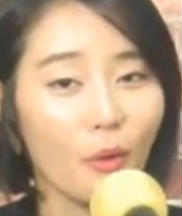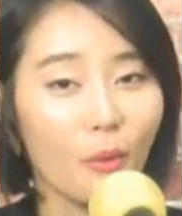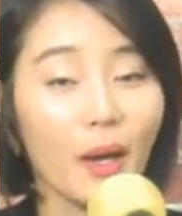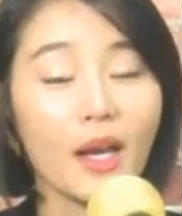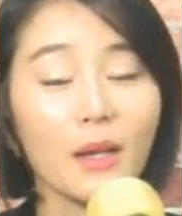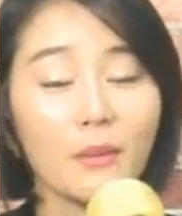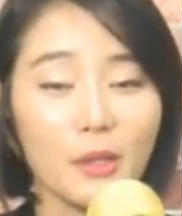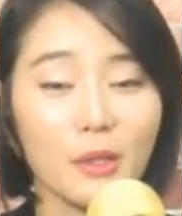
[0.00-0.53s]
어,
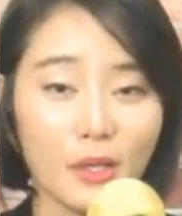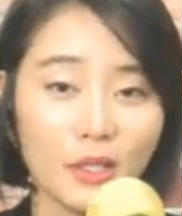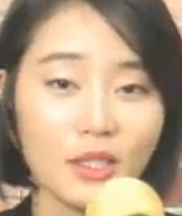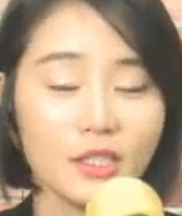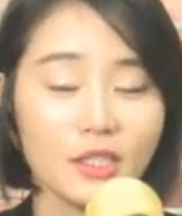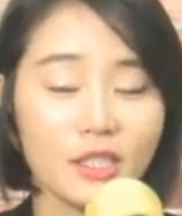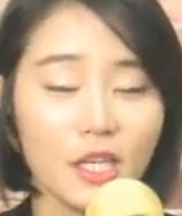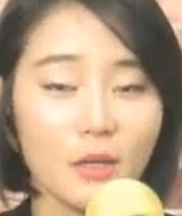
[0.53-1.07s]
바람이
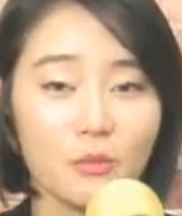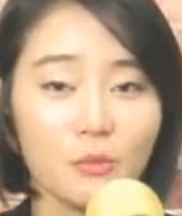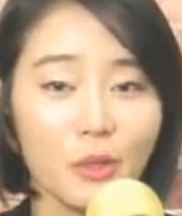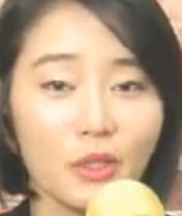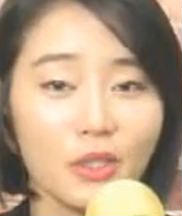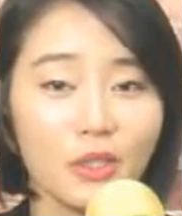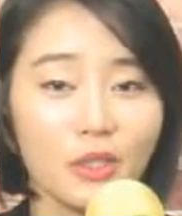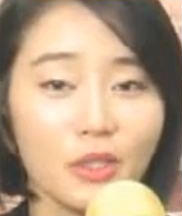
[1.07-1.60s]
세차게
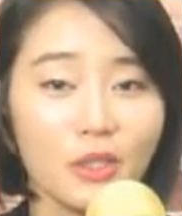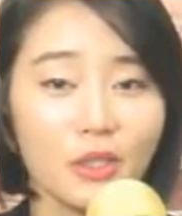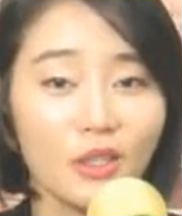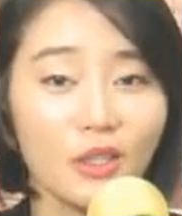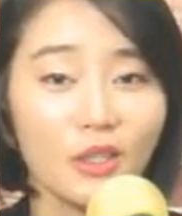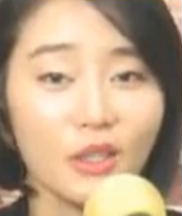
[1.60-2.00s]
불면은